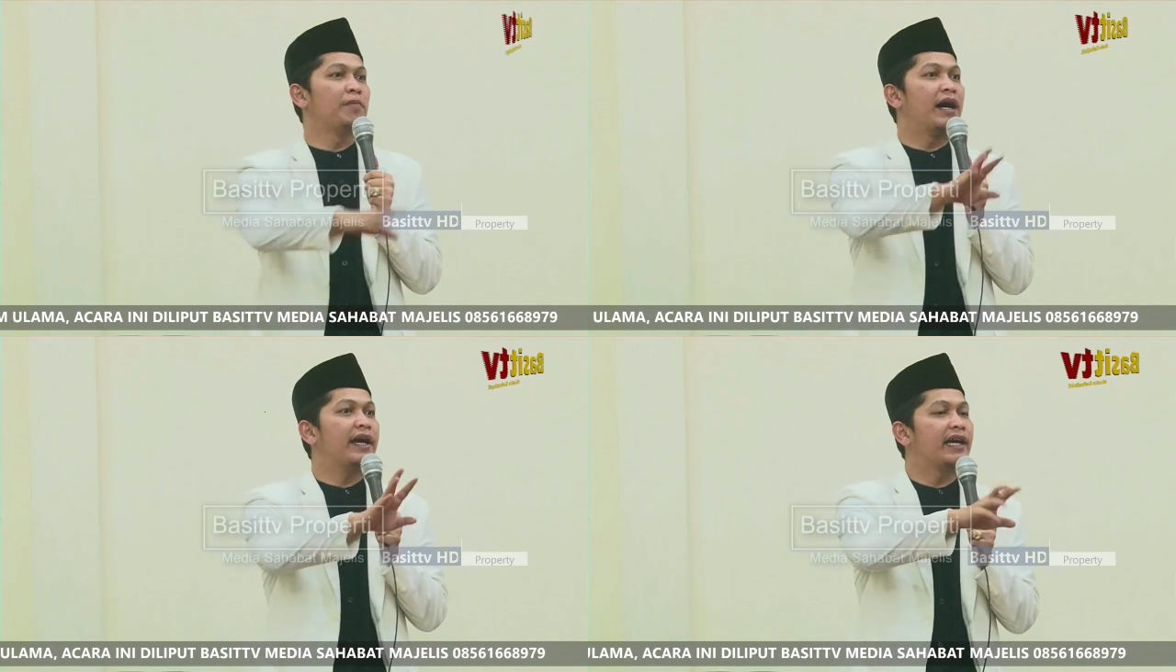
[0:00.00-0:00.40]

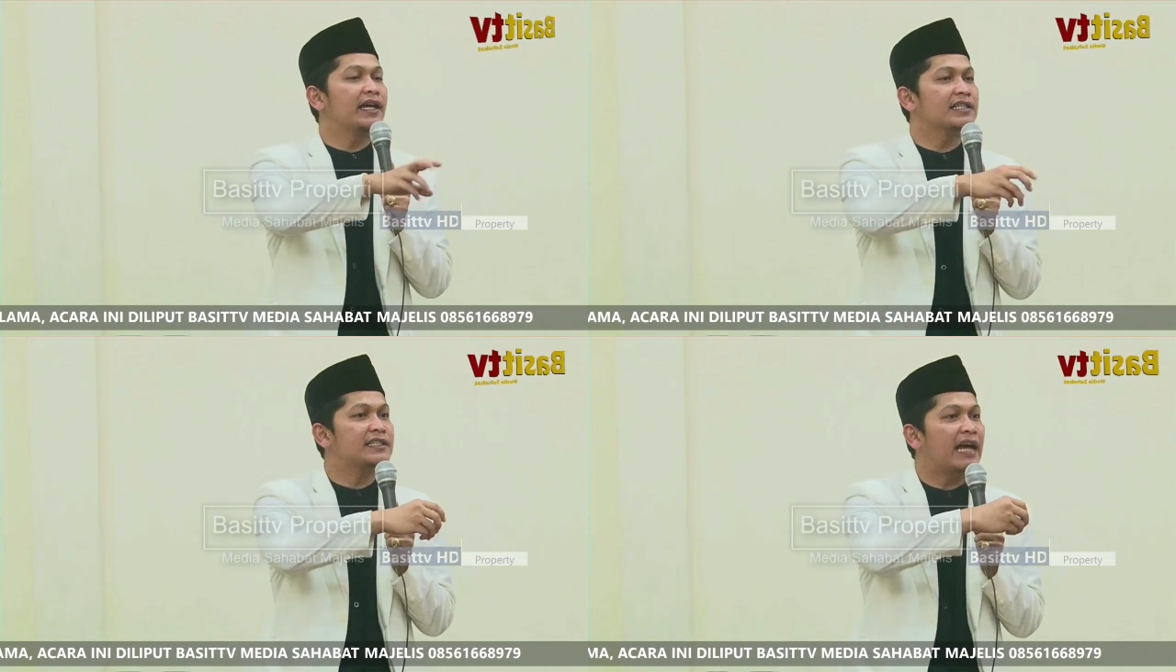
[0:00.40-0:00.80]

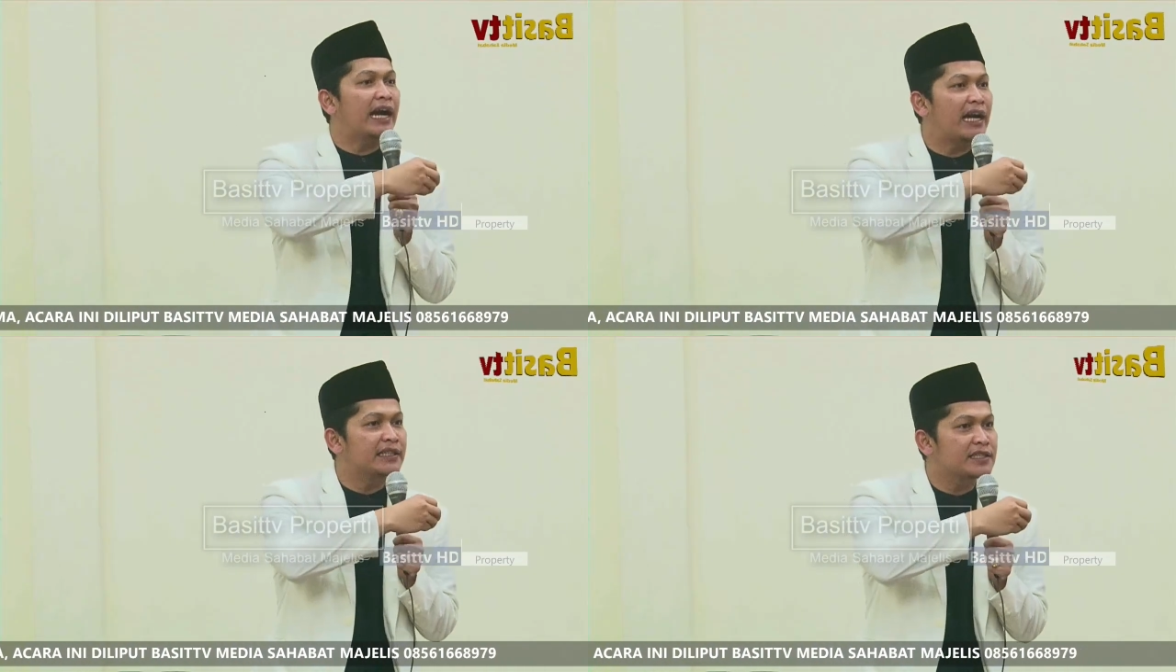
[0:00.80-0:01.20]
bayar
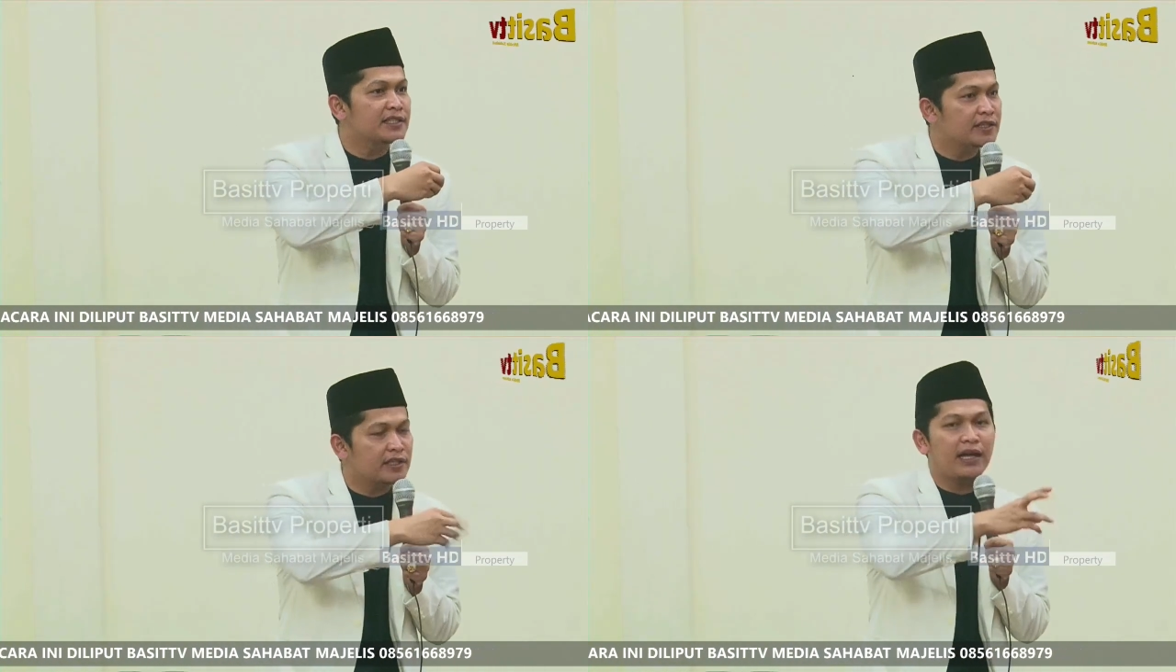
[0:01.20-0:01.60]
zakat
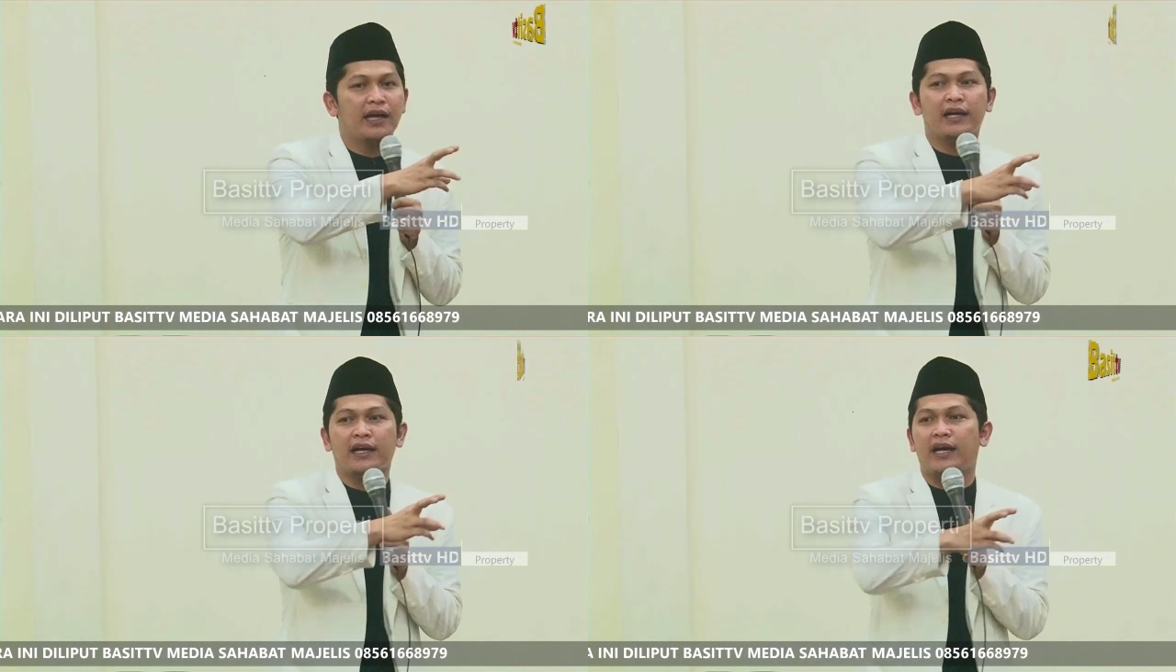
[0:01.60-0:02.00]

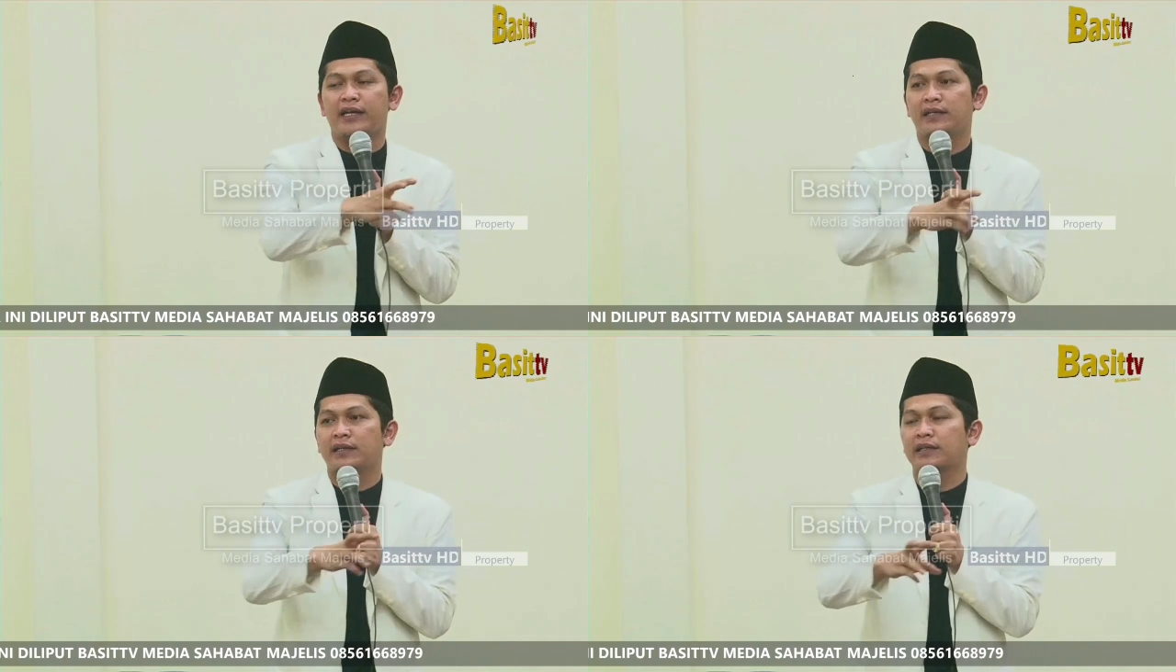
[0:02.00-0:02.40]
silahkan
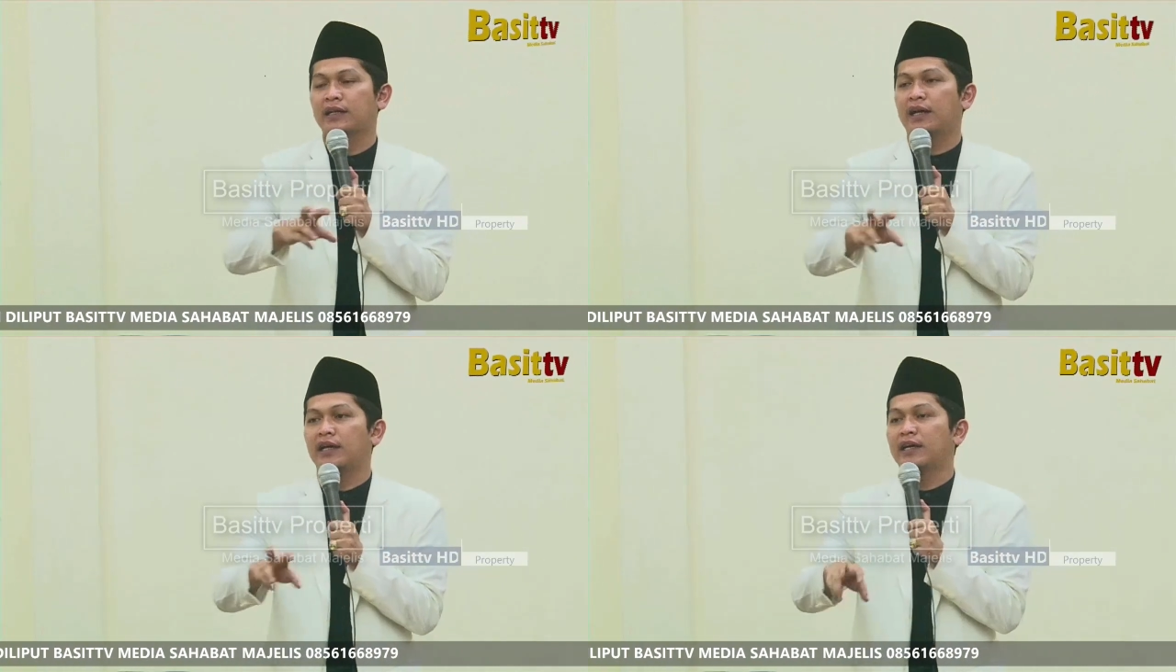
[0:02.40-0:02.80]

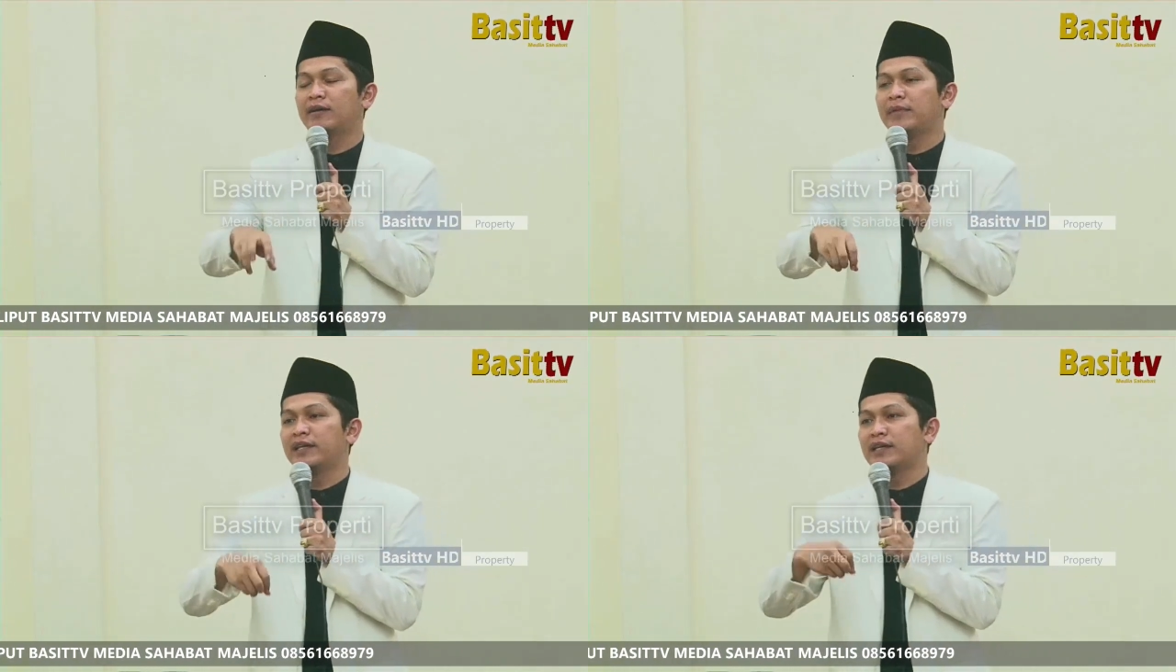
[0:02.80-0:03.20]
kagak
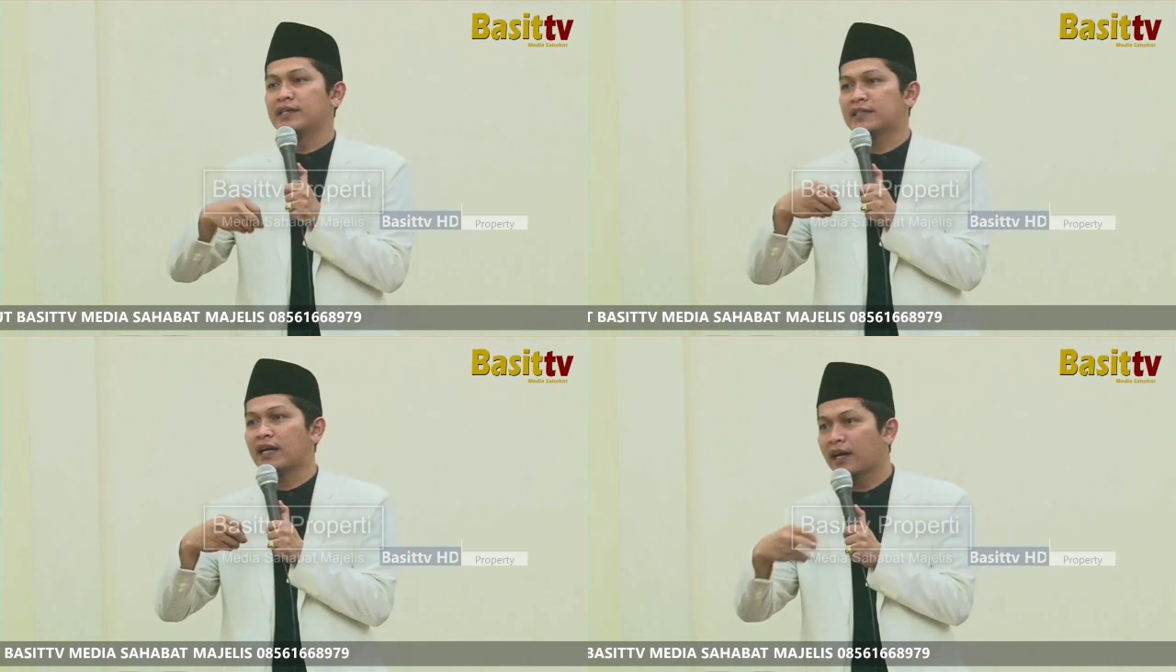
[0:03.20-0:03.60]
bayar
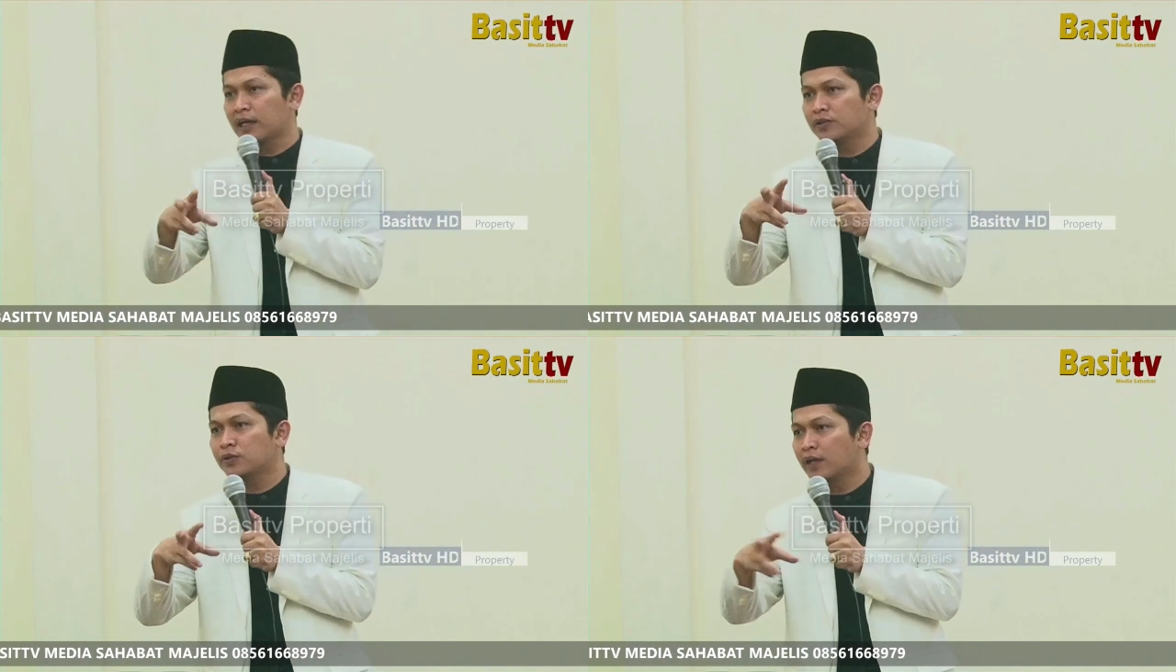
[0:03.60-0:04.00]

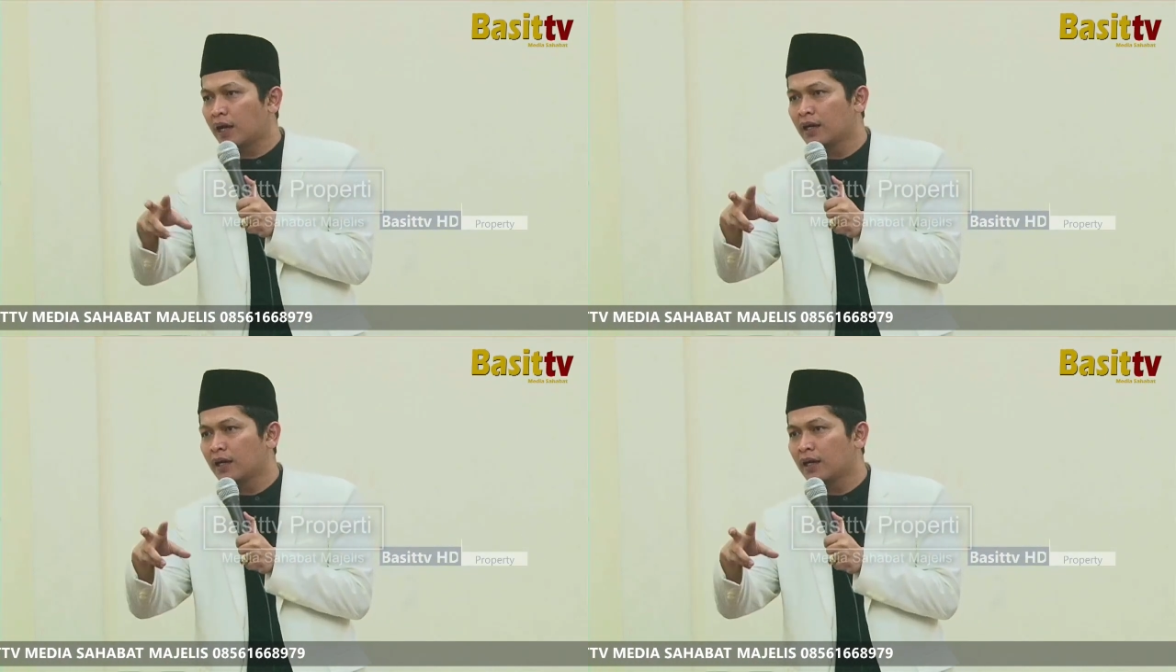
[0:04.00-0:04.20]
zakat juga